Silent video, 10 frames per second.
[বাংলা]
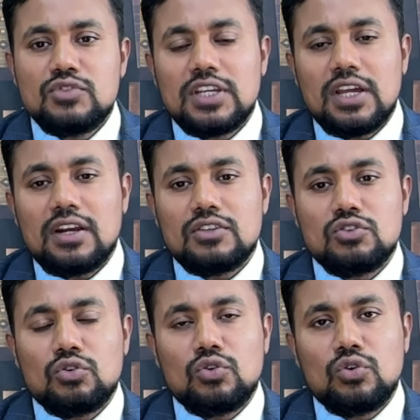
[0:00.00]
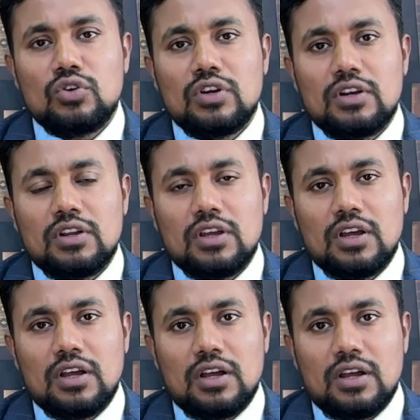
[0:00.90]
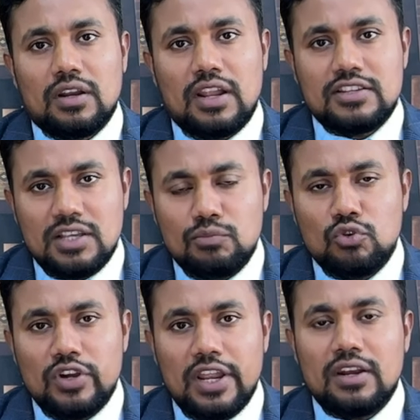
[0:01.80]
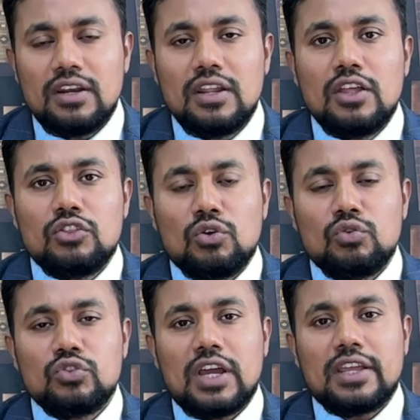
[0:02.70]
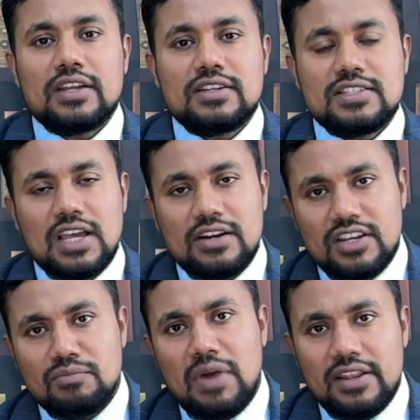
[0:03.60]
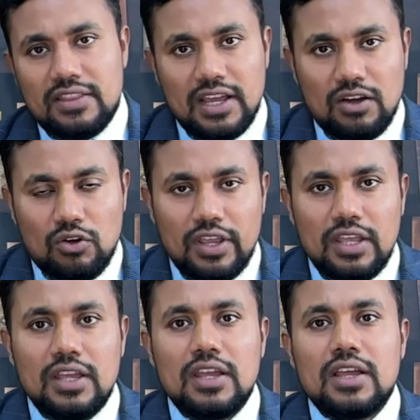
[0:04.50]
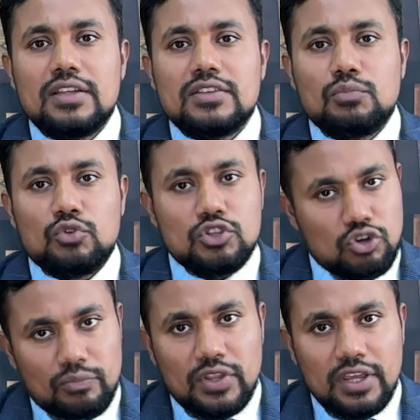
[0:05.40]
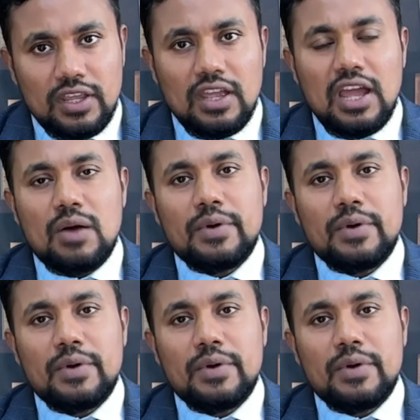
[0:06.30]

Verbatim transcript: সিকাররা যখন নার্স সাপোর্ট নেন তখন তাকে একটা সার্টেন মানি দেওয়া হয় যে প্রতি সপ্তাহে আবার